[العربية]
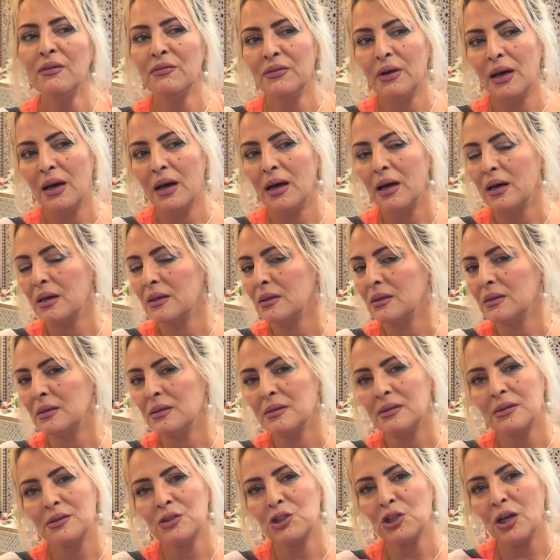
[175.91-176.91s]
فان
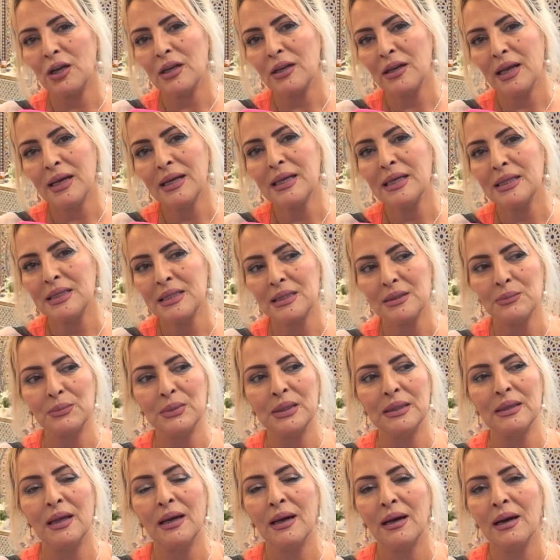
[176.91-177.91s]
آه، شاء الله
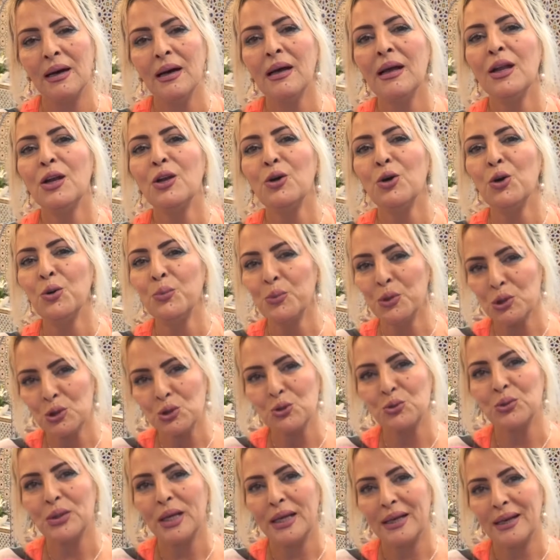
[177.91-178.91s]
كنتمنى امور
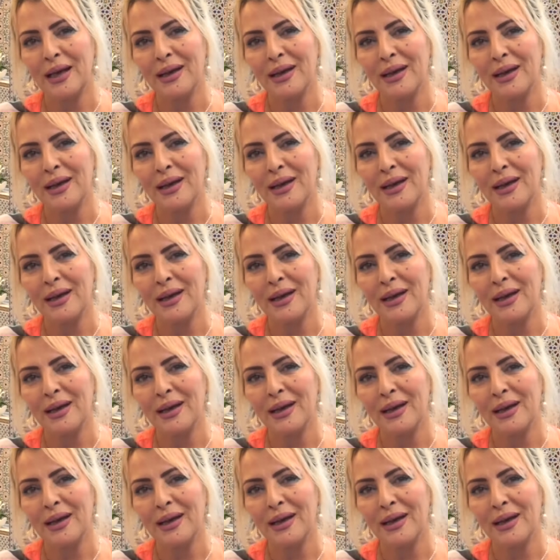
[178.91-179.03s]
تكون على